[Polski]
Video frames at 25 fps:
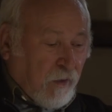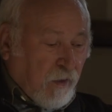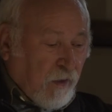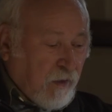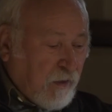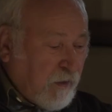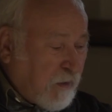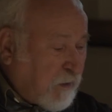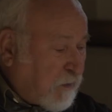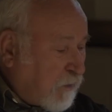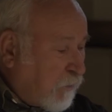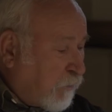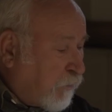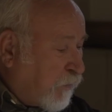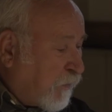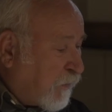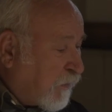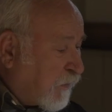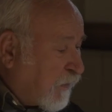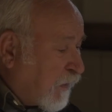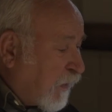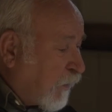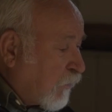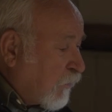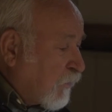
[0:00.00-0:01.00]
A na tym
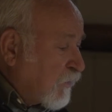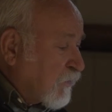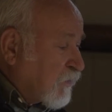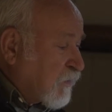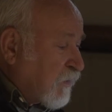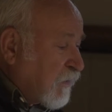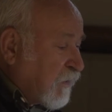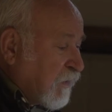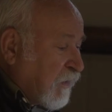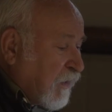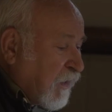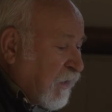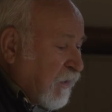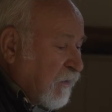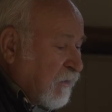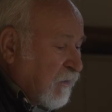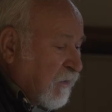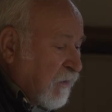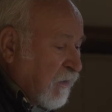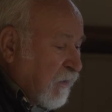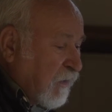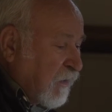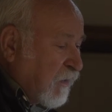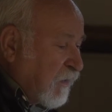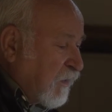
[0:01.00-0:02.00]
polegało, że ja
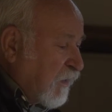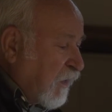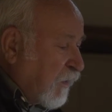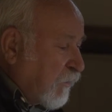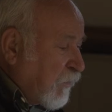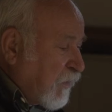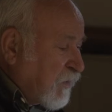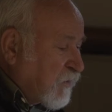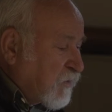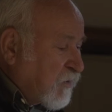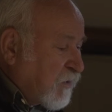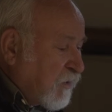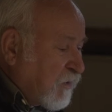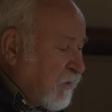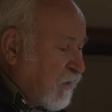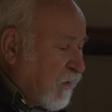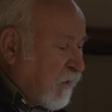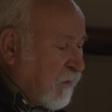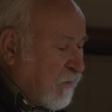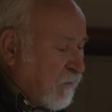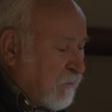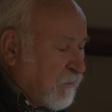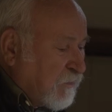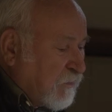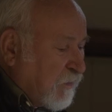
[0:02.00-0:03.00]
na
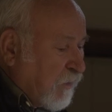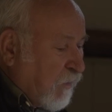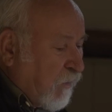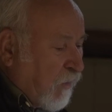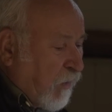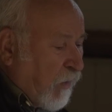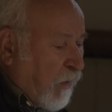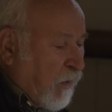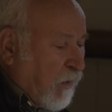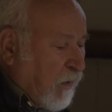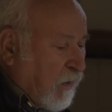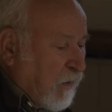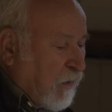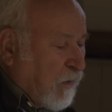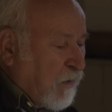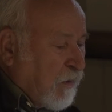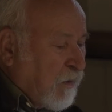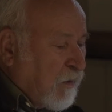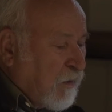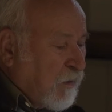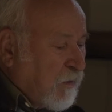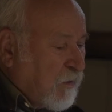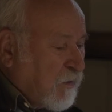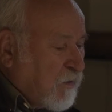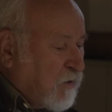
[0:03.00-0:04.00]
maszynie
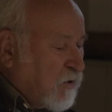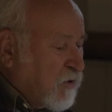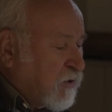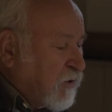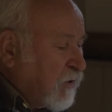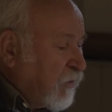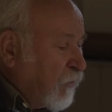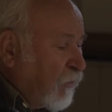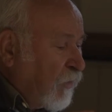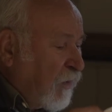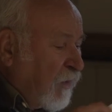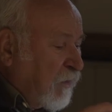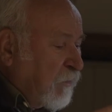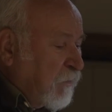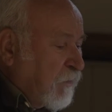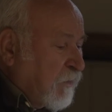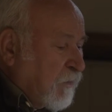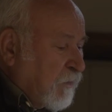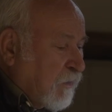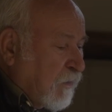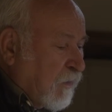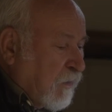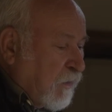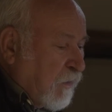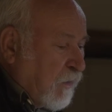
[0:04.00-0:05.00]
syłem
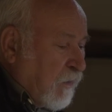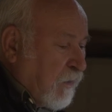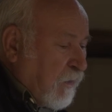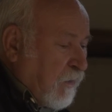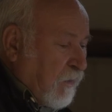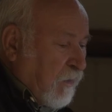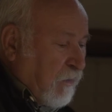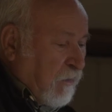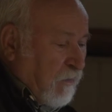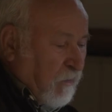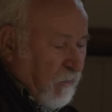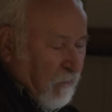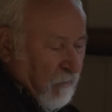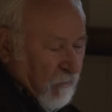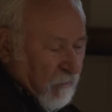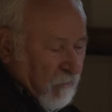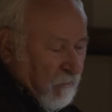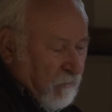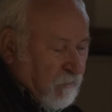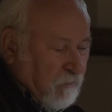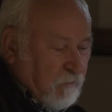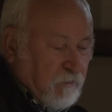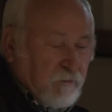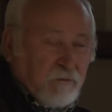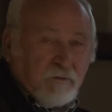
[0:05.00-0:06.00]

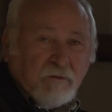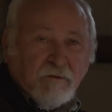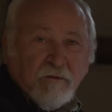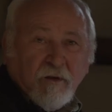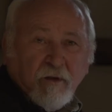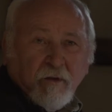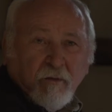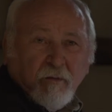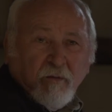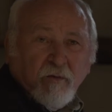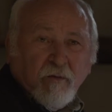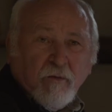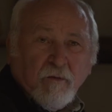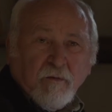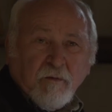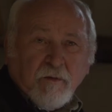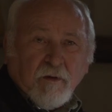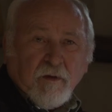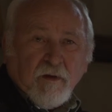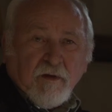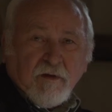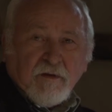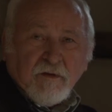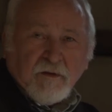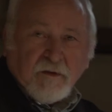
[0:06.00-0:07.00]
robiłem
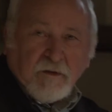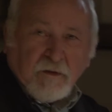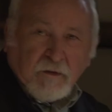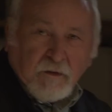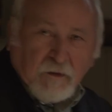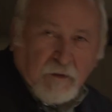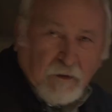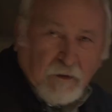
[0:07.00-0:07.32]
kreski.